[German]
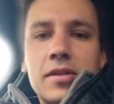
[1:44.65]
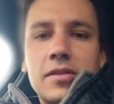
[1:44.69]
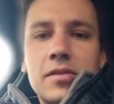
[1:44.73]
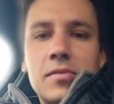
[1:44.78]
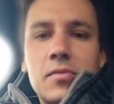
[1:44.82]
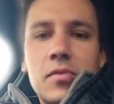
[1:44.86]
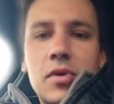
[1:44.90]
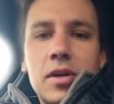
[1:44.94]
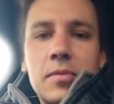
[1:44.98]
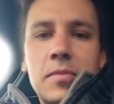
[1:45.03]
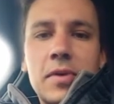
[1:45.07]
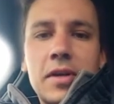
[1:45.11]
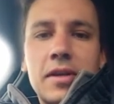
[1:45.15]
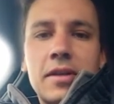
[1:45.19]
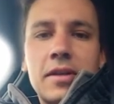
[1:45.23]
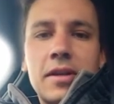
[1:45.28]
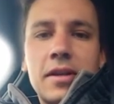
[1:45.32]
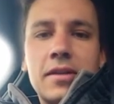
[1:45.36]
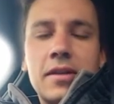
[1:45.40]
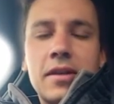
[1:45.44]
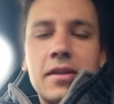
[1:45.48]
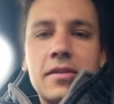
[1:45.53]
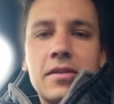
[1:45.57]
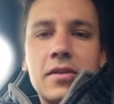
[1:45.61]
Also morgen
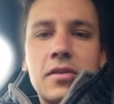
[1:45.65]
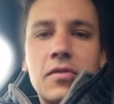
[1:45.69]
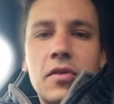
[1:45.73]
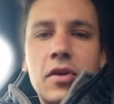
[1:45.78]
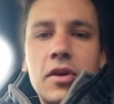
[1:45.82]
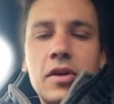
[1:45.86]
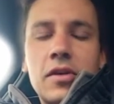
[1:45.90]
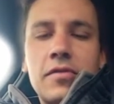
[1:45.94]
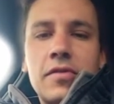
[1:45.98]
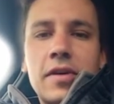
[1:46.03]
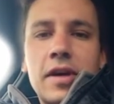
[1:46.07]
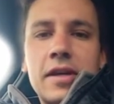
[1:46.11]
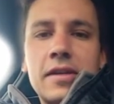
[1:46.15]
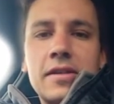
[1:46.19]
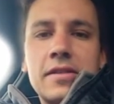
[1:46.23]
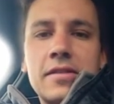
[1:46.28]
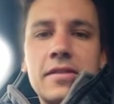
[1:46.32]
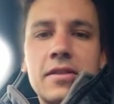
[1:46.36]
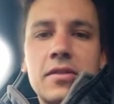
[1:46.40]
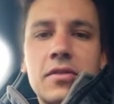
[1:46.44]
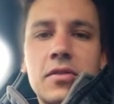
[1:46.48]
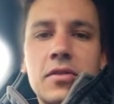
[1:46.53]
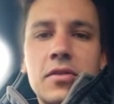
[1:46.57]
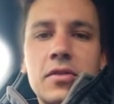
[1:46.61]
beginnen dann die
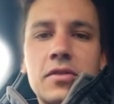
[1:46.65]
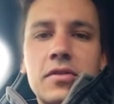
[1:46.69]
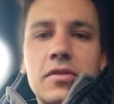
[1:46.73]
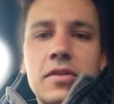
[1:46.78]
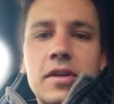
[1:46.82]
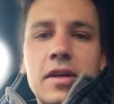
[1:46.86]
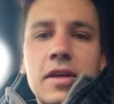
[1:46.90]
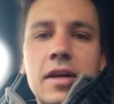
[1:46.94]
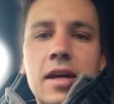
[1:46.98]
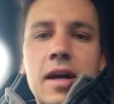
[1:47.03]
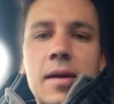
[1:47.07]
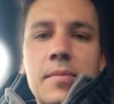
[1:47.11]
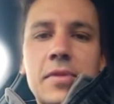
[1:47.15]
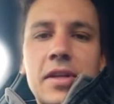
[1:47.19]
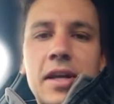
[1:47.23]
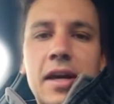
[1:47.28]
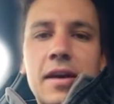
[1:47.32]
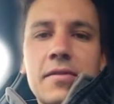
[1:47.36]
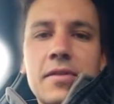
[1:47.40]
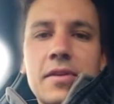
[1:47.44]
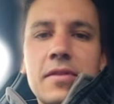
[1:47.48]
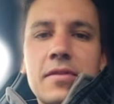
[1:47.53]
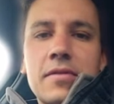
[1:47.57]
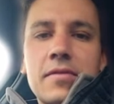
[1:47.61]
Qualifines und äh, ab
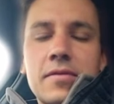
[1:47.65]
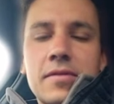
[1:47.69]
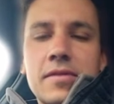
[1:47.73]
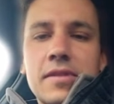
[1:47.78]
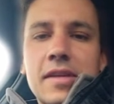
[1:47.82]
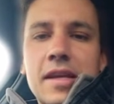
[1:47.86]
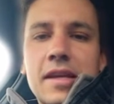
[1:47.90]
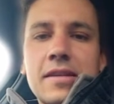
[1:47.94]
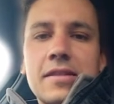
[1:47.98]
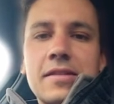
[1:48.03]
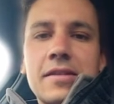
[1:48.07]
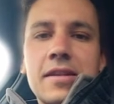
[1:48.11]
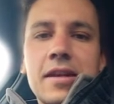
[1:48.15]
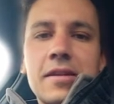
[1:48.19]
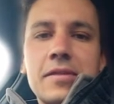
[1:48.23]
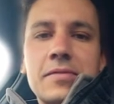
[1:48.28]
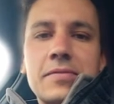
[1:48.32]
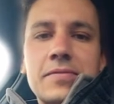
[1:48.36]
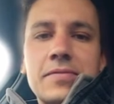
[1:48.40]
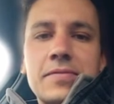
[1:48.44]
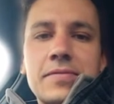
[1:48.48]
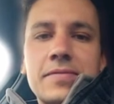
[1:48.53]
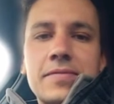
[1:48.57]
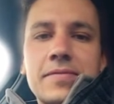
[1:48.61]
da zählt es dann.
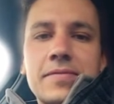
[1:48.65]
